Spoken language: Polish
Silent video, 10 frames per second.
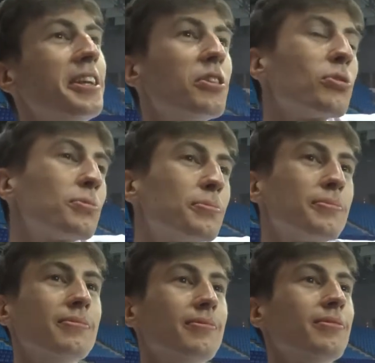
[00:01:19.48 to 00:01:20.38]
nie no,
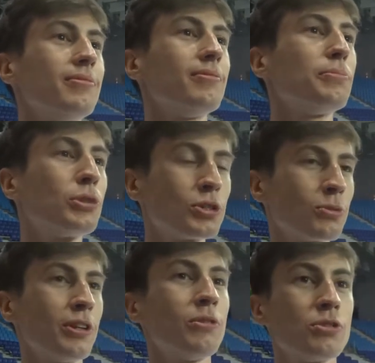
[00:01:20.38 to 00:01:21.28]

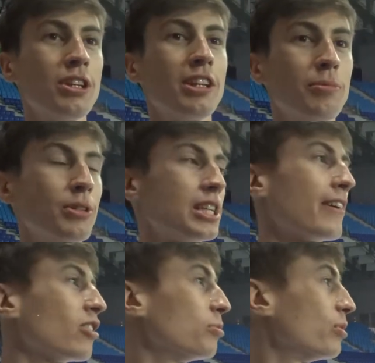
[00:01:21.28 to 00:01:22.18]
przychodzą tej różni kibice,
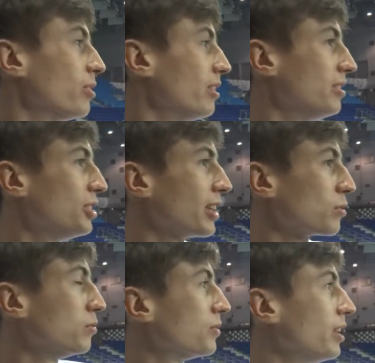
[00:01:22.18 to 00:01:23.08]
wiadomo, i
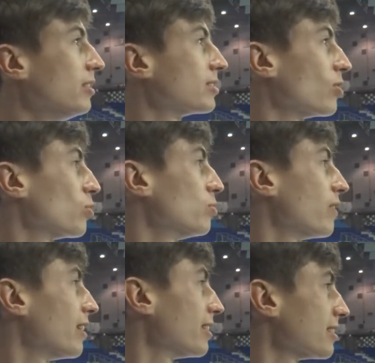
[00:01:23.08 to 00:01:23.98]
siatkówki, i skoków,
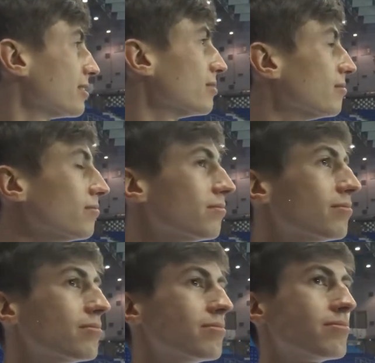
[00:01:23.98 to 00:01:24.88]
ale
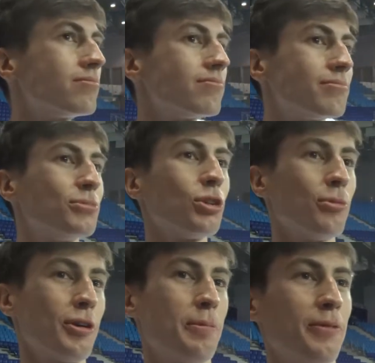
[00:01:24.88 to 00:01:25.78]
co
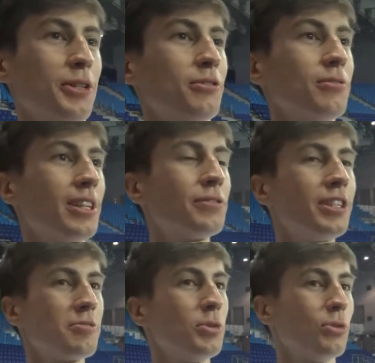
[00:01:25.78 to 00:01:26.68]
mogę powiedzieć? No,
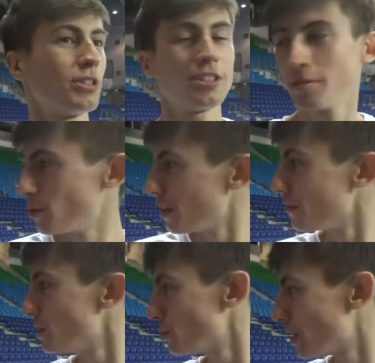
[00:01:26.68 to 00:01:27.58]
zawsze jest miło, że, że mogę
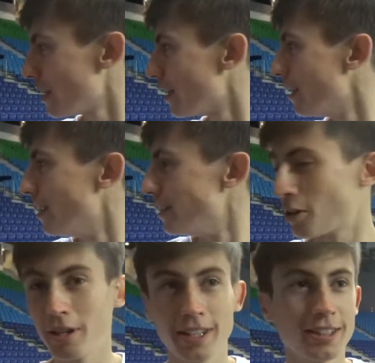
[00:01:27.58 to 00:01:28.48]
wyjść tutaj
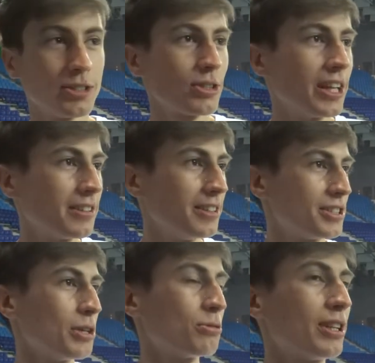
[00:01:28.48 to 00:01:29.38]
jako jeden z ostatnich,
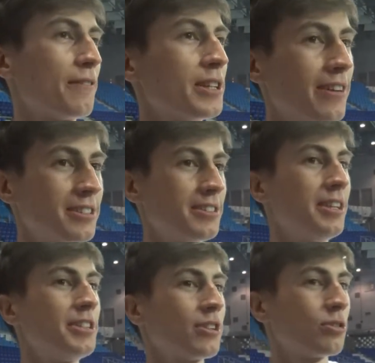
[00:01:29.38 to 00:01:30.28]
jeszcze autografy dawać
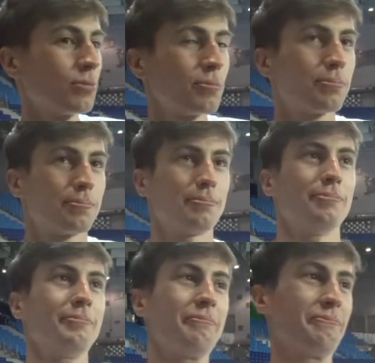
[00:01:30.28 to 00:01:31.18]
zdjęcia. No.
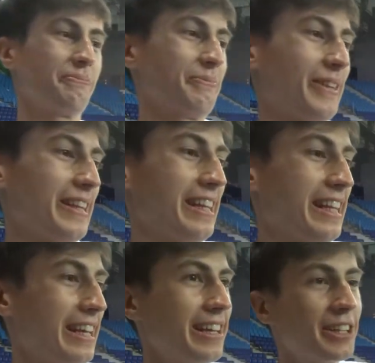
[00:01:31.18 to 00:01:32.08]
Jeden z ostatnich, ostatni.